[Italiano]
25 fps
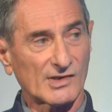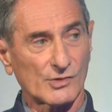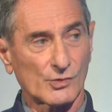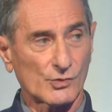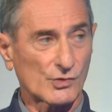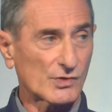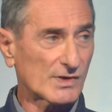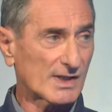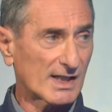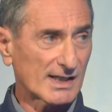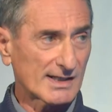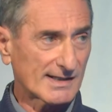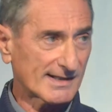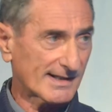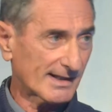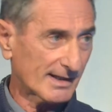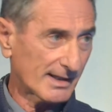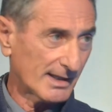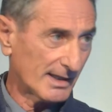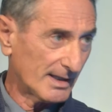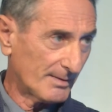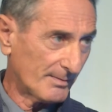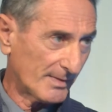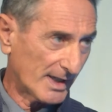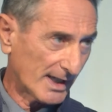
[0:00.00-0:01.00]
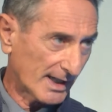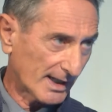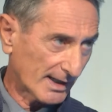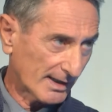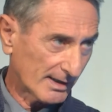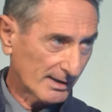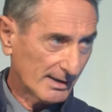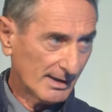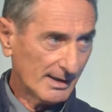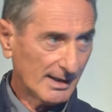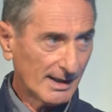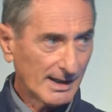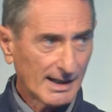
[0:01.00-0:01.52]
sostanza chimica che
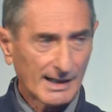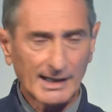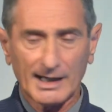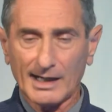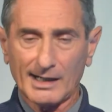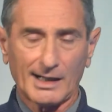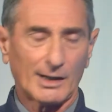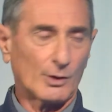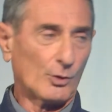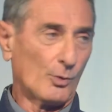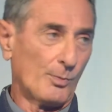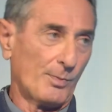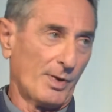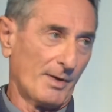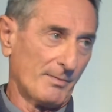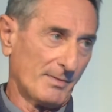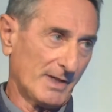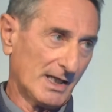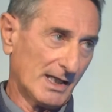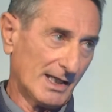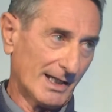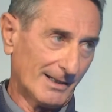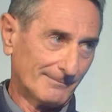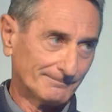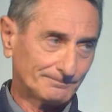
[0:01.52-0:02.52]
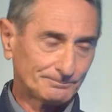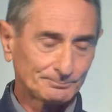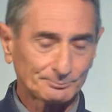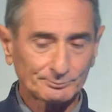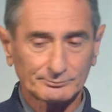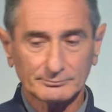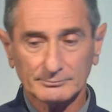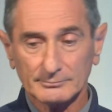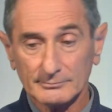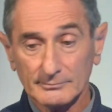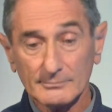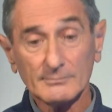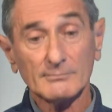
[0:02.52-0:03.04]
è la dopamina. è la dopamina.
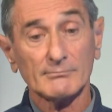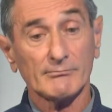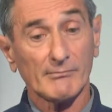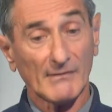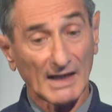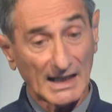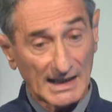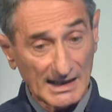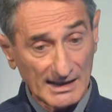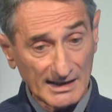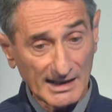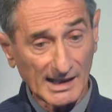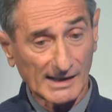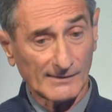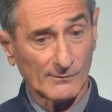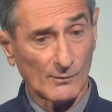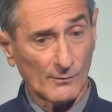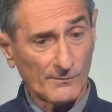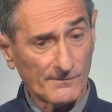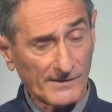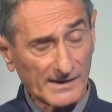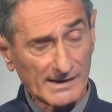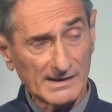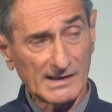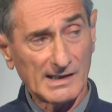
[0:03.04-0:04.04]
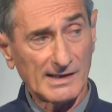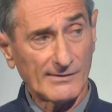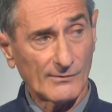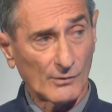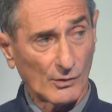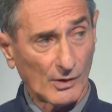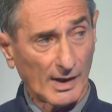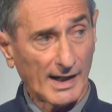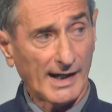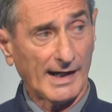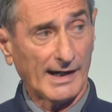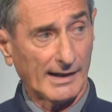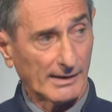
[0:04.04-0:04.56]
Il nervo
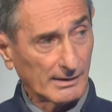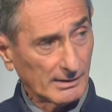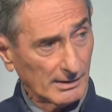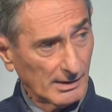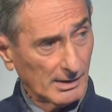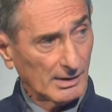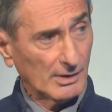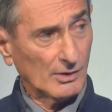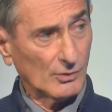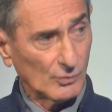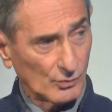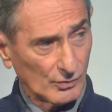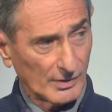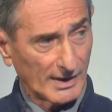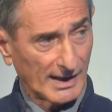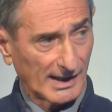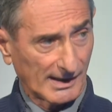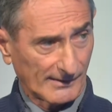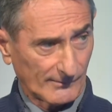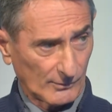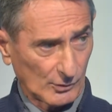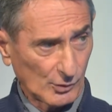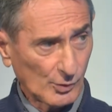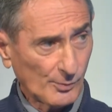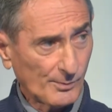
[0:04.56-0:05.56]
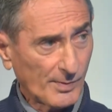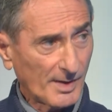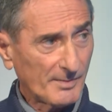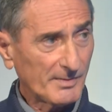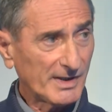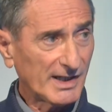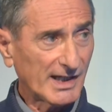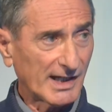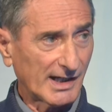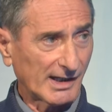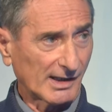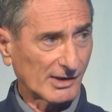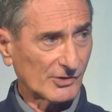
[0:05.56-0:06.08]
olfattivo è un nervo
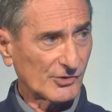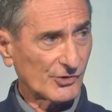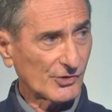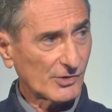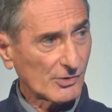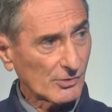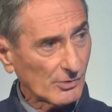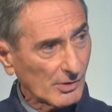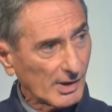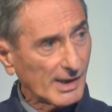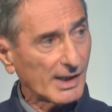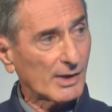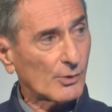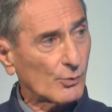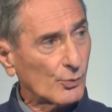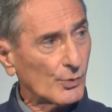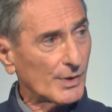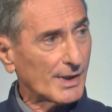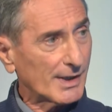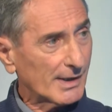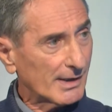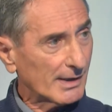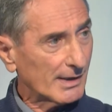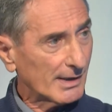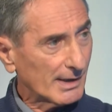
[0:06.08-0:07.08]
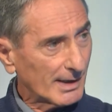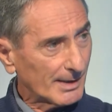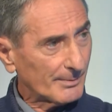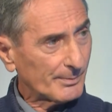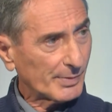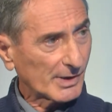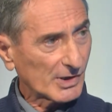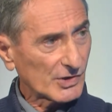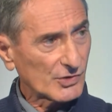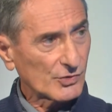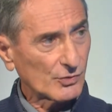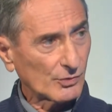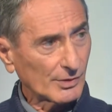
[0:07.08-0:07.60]
dopaminergico e quindi le
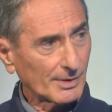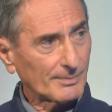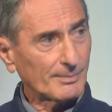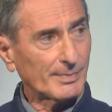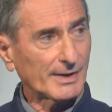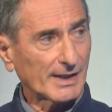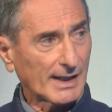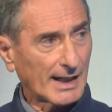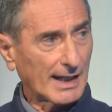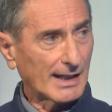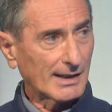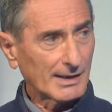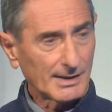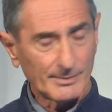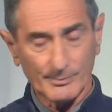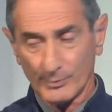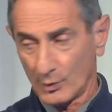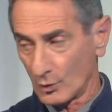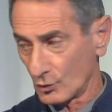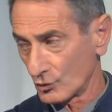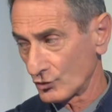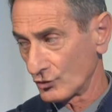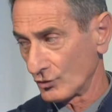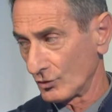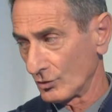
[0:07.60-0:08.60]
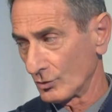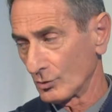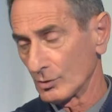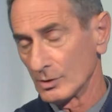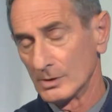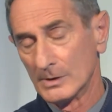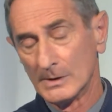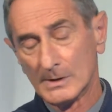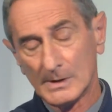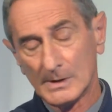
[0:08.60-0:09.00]
persone per anni possono